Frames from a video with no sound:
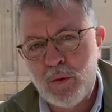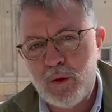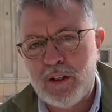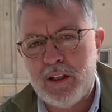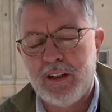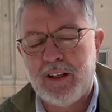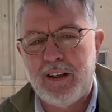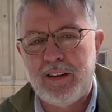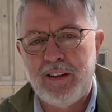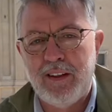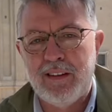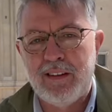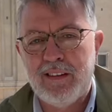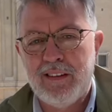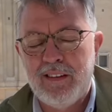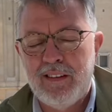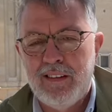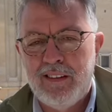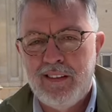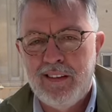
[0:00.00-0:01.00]
muchas
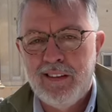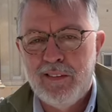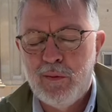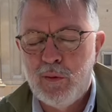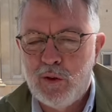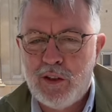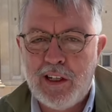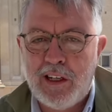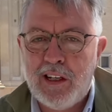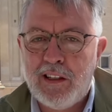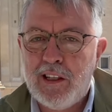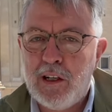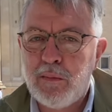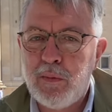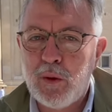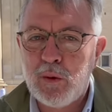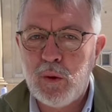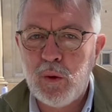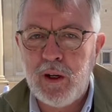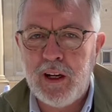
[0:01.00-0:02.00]
gracias. Muchas gracias
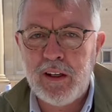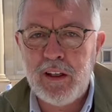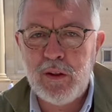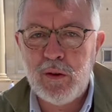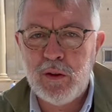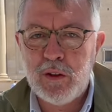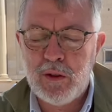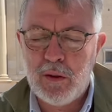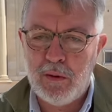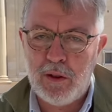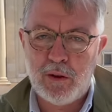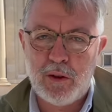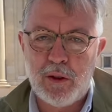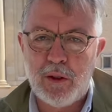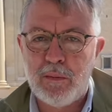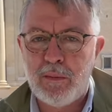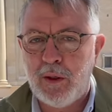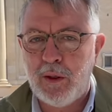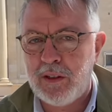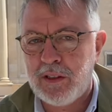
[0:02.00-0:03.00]
por tu cariño y sobre
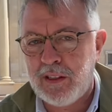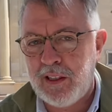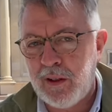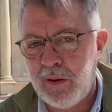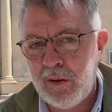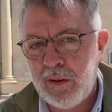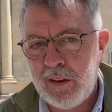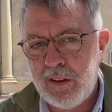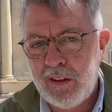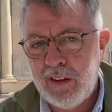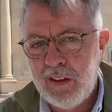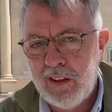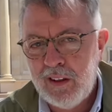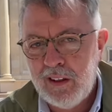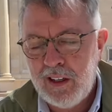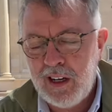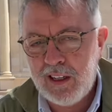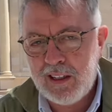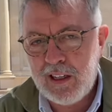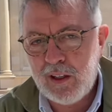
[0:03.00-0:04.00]
todo por estar hoy
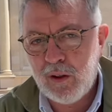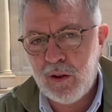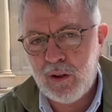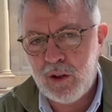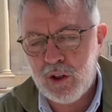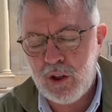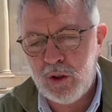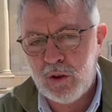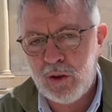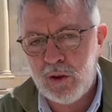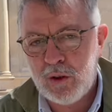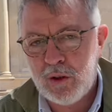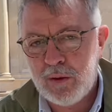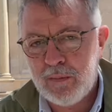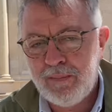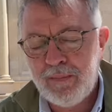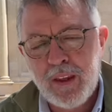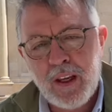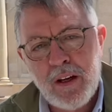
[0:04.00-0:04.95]
aquí con nosotros.